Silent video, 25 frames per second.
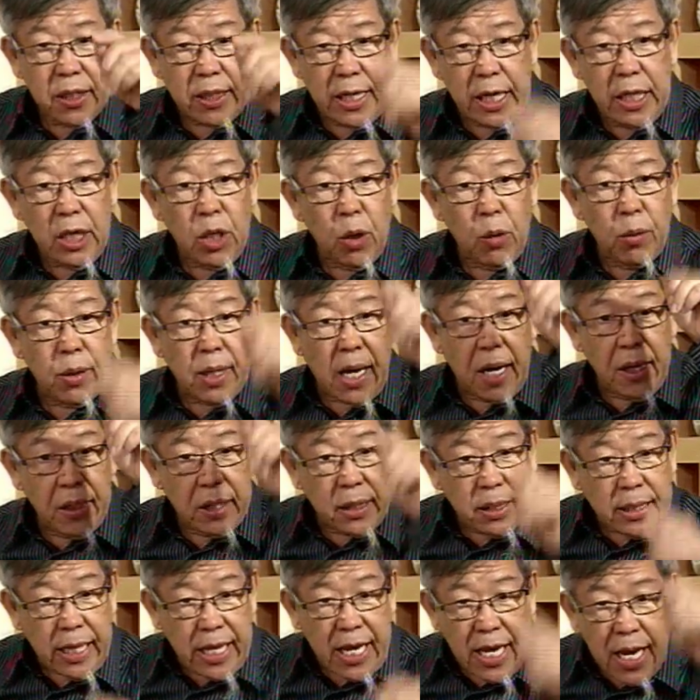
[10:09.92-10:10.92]
行动党
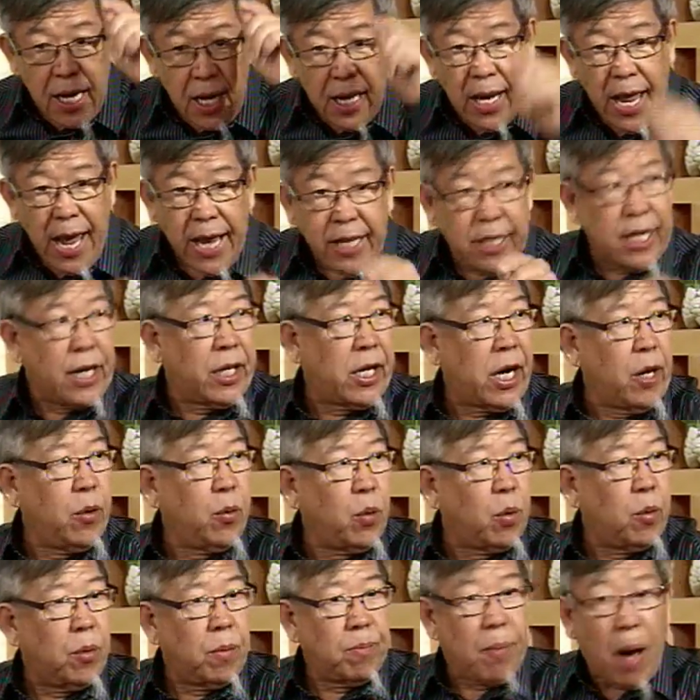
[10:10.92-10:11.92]
这一类的人
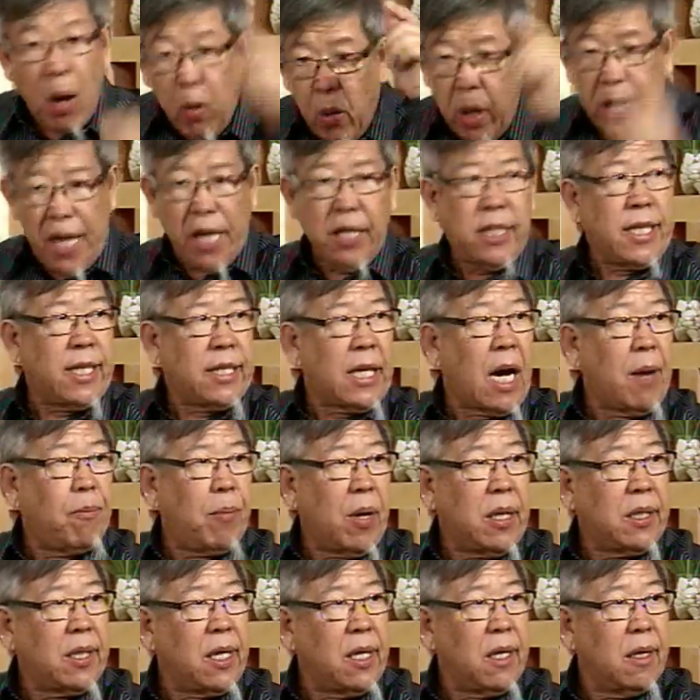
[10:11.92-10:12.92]
物，包括林志祥
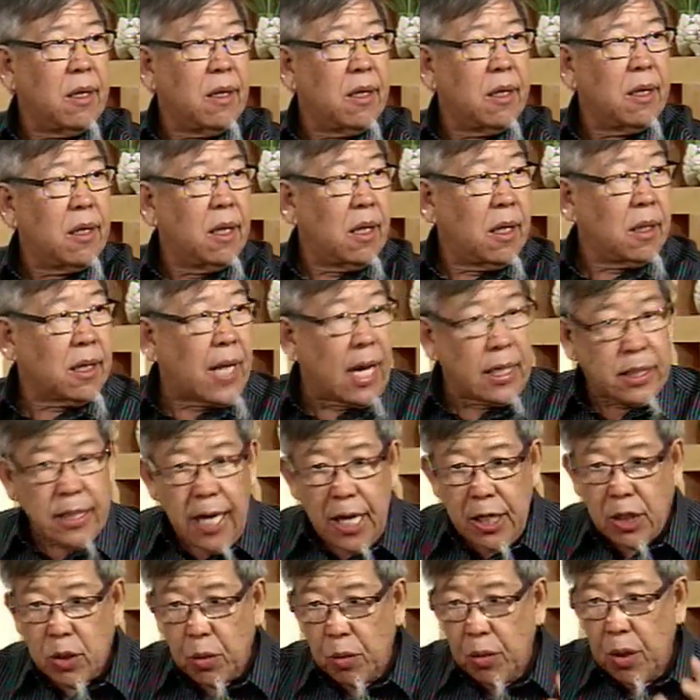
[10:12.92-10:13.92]
本身，他
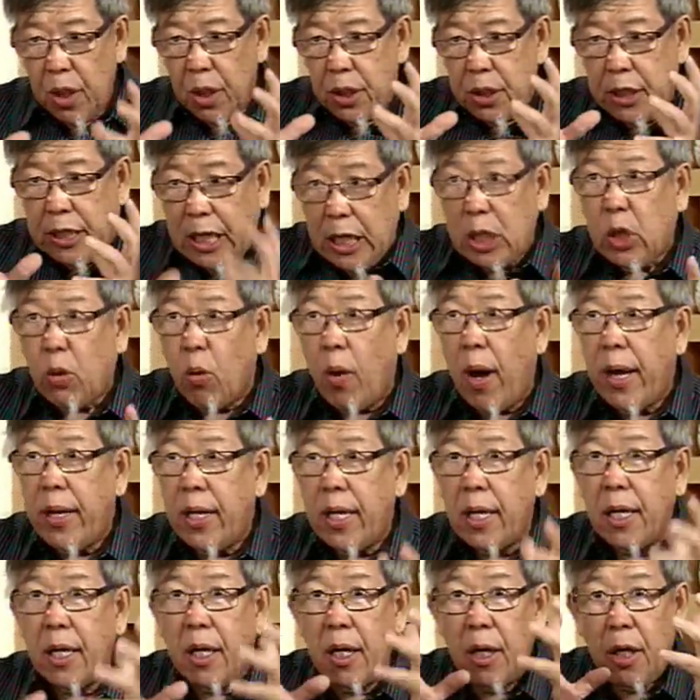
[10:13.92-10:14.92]
这一种极端
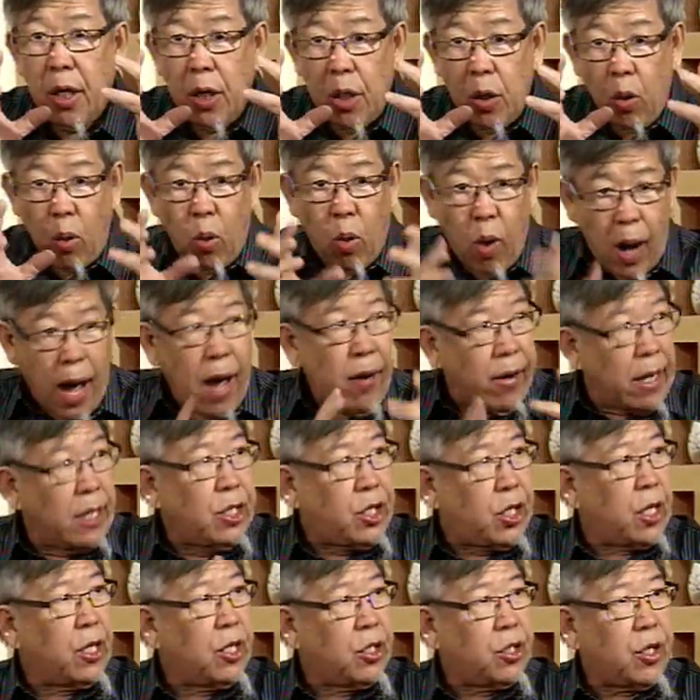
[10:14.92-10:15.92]
的华
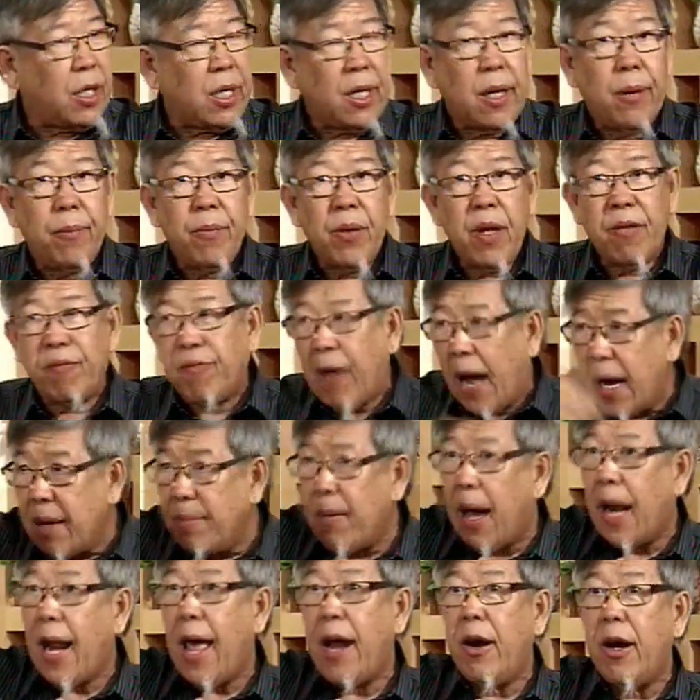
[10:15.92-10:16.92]
人情绪，反
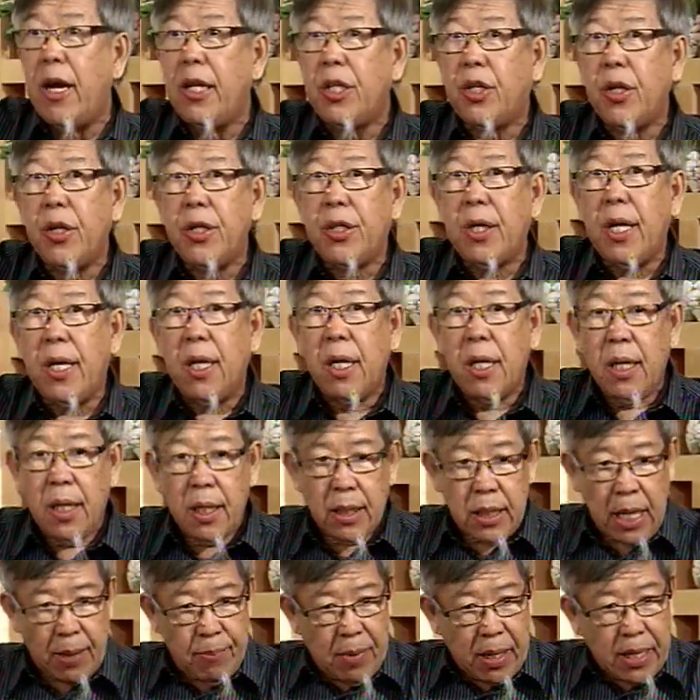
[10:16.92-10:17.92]
马来人情绪，
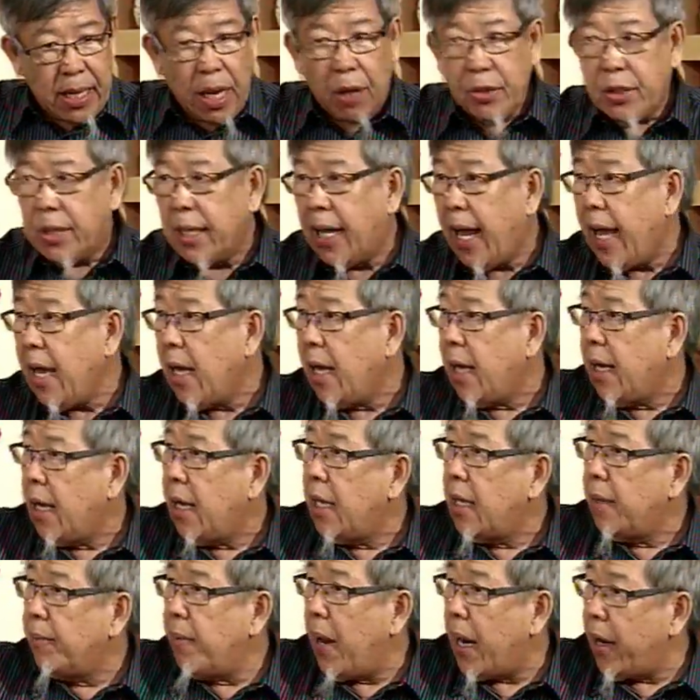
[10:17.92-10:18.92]
他们搞起来，
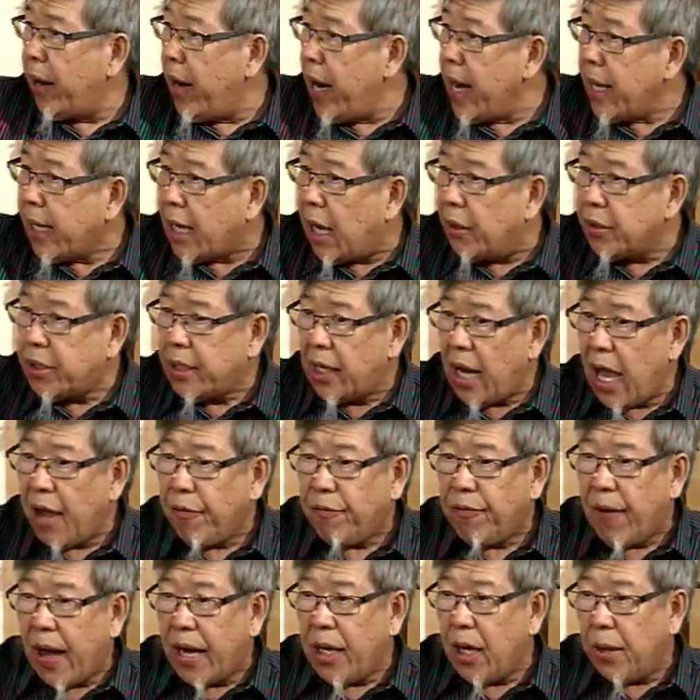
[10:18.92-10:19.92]
马来人搞起来，
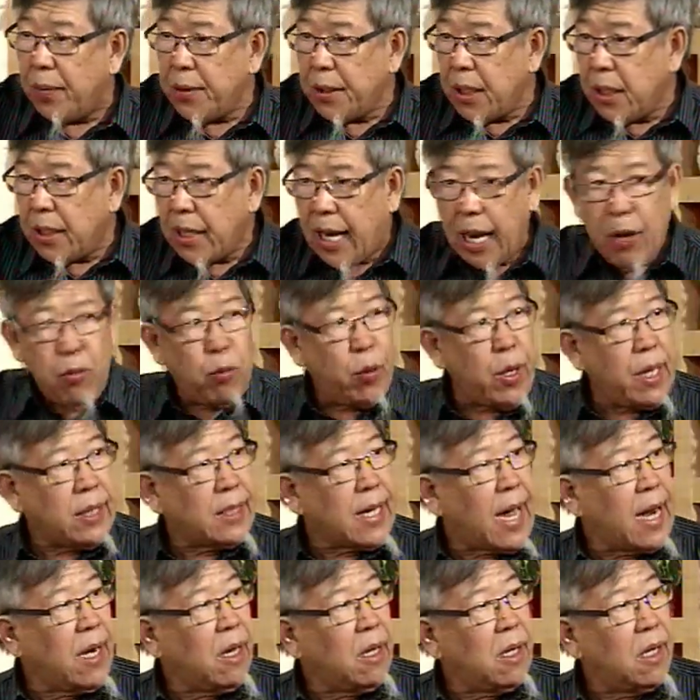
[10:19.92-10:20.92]
反而不是开围
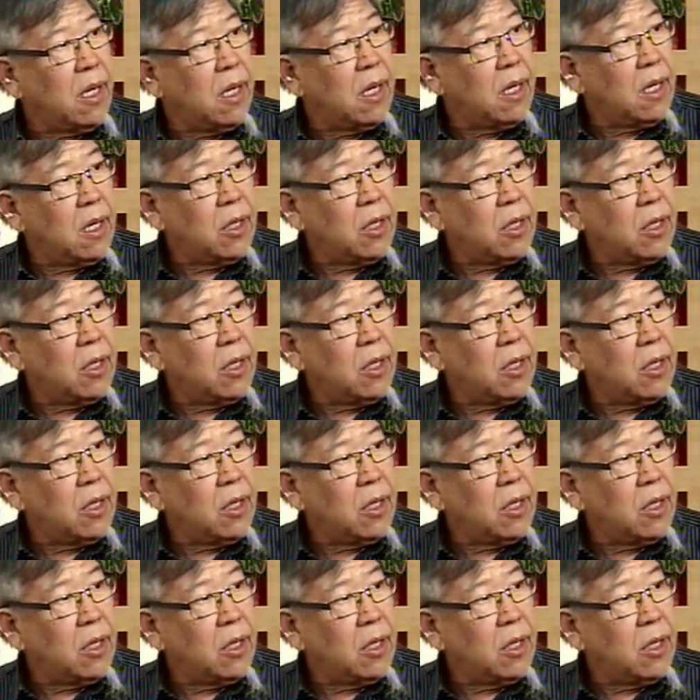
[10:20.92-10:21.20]
山了。